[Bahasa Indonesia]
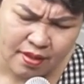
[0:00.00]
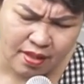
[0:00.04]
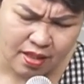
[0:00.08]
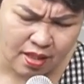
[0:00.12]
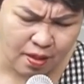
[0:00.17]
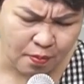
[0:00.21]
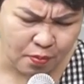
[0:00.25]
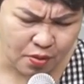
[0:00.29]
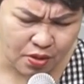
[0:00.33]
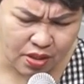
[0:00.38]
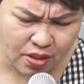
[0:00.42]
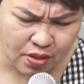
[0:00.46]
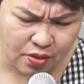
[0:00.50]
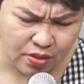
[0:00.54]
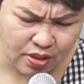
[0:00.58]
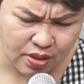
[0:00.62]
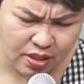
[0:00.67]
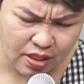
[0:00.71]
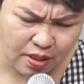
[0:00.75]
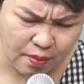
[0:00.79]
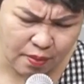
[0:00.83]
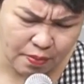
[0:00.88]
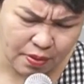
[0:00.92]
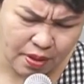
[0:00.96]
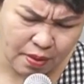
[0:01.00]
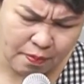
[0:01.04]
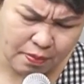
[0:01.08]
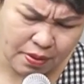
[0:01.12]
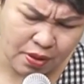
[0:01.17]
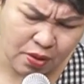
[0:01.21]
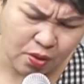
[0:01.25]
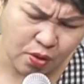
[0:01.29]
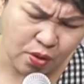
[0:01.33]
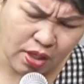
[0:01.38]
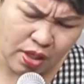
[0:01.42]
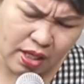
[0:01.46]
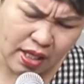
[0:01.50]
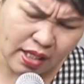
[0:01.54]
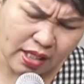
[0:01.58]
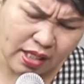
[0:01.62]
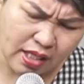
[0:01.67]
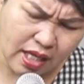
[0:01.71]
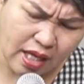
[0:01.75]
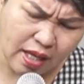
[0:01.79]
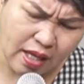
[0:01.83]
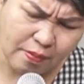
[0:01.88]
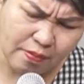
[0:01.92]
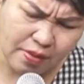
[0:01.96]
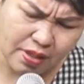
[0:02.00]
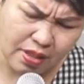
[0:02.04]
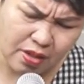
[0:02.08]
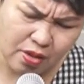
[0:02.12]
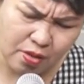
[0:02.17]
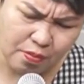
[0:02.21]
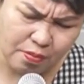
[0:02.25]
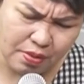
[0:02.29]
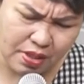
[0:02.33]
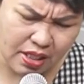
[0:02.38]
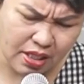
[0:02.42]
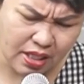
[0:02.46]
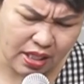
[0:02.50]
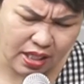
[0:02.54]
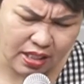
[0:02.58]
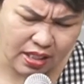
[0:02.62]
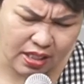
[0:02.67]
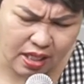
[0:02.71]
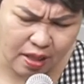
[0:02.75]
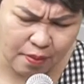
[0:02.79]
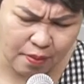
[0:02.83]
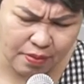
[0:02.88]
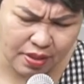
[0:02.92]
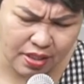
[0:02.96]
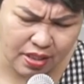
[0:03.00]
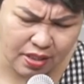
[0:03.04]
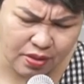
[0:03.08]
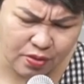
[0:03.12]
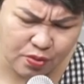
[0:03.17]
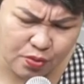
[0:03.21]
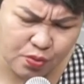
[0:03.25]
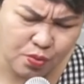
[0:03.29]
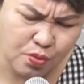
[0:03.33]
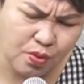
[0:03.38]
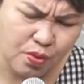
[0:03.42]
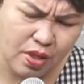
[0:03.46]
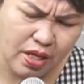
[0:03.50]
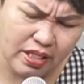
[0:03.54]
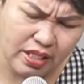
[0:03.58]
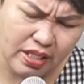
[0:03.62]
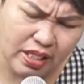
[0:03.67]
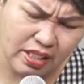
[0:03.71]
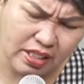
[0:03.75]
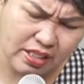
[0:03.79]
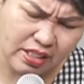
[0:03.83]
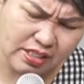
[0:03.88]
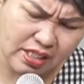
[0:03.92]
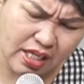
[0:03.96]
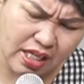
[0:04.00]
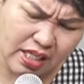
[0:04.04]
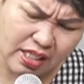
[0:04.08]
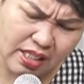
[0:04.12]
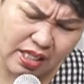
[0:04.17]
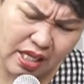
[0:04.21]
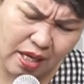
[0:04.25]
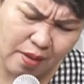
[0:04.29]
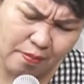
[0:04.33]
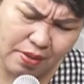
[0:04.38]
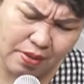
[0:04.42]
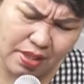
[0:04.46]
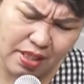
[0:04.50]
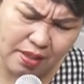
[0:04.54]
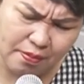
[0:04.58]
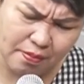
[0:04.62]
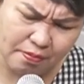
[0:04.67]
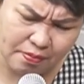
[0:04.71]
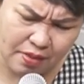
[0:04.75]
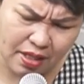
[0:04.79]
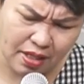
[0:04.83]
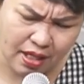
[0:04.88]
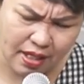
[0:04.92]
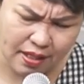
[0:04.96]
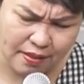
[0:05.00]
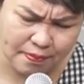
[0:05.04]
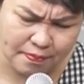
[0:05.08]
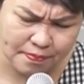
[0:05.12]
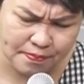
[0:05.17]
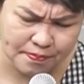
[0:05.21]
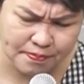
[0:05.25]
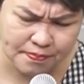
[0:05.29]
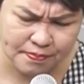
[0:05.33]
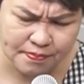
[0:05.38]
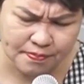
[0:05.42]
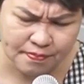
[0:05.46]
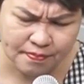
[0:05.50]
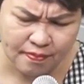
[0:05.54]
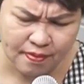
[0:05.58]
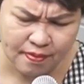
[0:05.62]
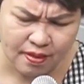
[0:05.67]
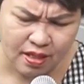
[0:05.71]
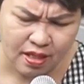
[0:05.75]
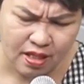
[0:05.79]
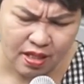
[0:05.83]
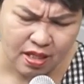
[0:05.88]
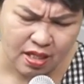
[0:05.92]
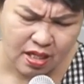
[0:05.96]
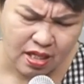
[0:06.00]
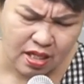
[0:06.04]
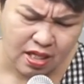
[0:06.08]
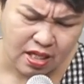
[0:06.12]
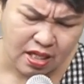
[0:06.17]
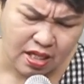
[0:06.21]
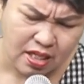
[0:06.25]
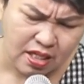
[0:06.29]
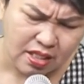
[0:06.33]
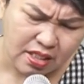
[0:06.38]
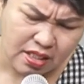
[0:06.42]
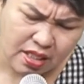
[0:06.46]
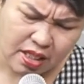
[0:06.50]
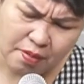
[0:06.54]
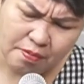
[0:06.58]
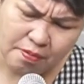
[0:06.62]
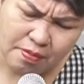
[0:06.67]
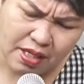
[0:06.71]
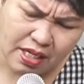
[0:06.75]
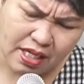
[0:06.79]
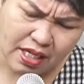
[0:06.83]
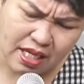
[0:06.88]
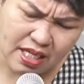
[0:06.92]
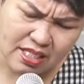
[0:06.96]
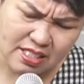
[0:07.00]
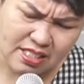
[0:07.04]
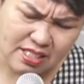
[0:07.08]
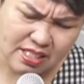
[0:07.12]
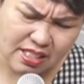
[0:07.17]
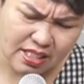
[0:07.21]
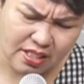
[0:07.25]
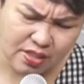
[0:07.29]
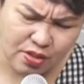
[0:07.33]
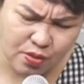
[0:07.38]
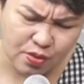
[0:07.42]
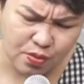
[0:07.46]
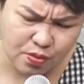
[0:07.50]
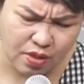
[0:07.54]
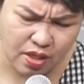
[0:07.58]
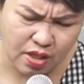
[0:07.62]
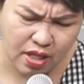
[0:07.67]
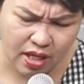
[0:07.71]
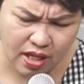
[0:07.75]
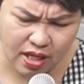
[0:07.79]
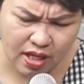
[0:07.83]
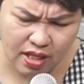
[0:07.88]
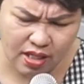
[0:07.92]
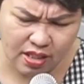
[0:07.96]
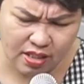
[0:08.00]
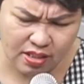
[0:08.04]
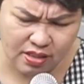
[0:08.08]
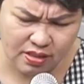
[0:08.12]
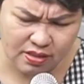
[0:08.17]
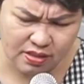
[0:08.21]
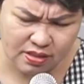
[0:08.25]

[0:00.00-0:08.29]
Namun Engkau tidak pernah menolak kami. Engkau berikan kami kekuatan di saat kami lemah. Terima kasih, Tuhan.